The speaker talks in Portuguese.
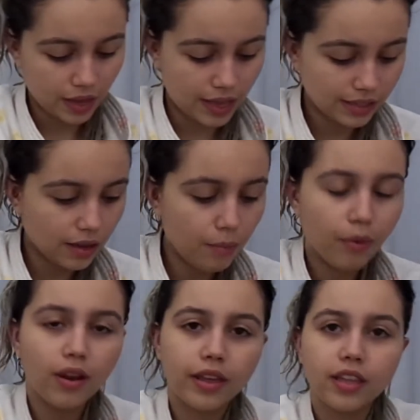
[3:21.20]
Essa
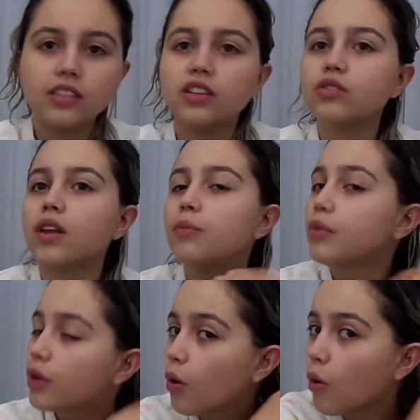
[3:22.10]
ampola aqui, gente, eu
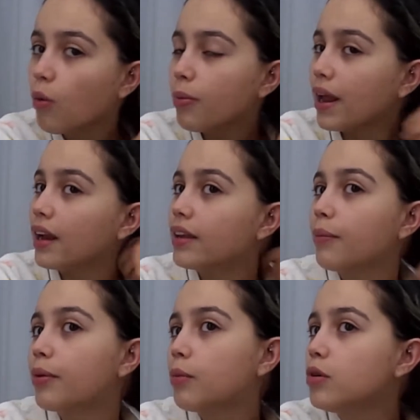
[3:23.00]
lembro que eu comprei ela na
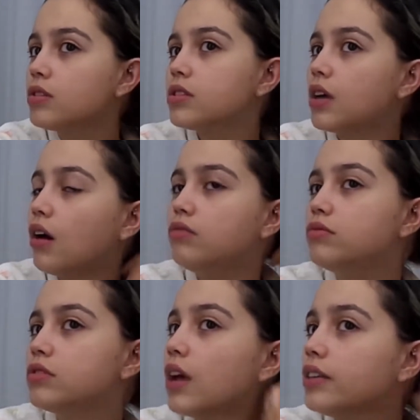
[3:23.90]
promoção
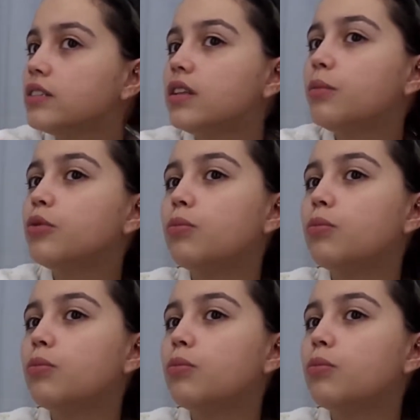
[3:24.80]
no site da The Beauty